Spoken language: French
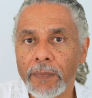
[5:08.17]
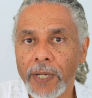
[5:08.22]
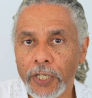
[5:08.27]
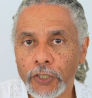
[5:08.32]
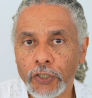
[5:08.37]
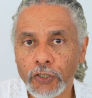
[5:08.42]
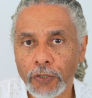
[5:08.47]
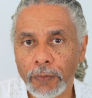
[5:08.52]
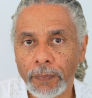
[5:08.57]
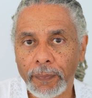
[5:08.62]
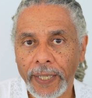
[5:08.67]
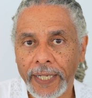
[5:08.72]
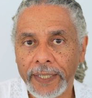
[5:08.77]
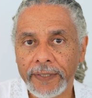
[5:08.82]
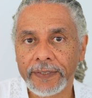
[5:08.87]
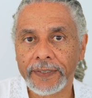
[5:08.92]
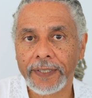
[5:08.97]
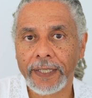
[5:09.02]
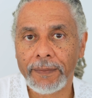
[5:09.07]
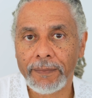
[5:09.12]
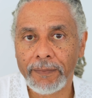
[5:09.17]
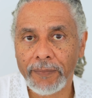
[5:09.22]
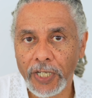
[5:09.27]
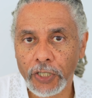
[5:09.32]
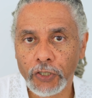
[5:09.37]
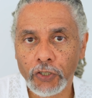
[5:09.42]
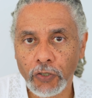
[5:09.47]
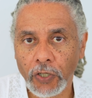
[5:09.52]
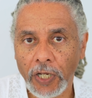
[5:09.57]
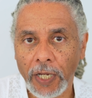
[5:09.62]
marche pas, ça ne
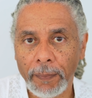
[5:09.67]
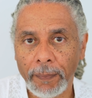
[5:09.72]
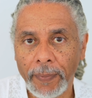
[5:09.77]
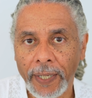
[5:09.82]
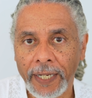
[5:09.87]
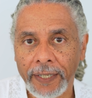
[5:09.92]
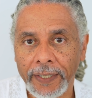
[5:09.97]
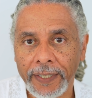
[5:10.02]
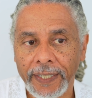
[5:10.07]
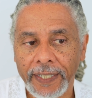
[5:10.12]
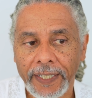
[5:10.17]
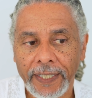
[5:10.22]
marchera pas.